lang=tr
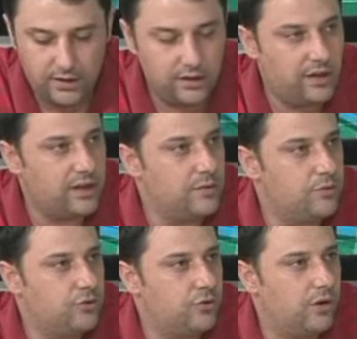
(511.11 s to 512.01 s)
ya da
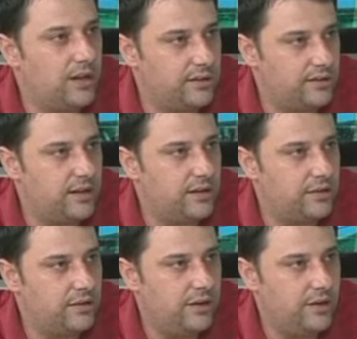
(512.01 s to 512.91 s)
2.5 gol altına
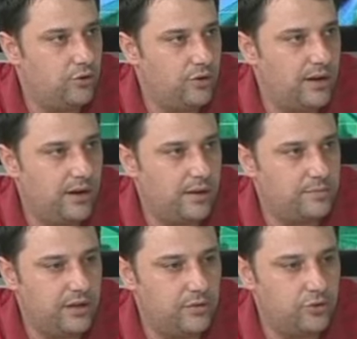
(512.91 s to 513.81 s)
e, yönelelim
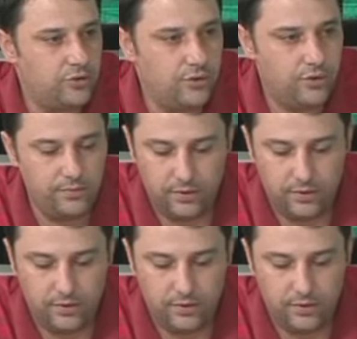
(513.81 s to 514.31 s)
diye düşünüyorum.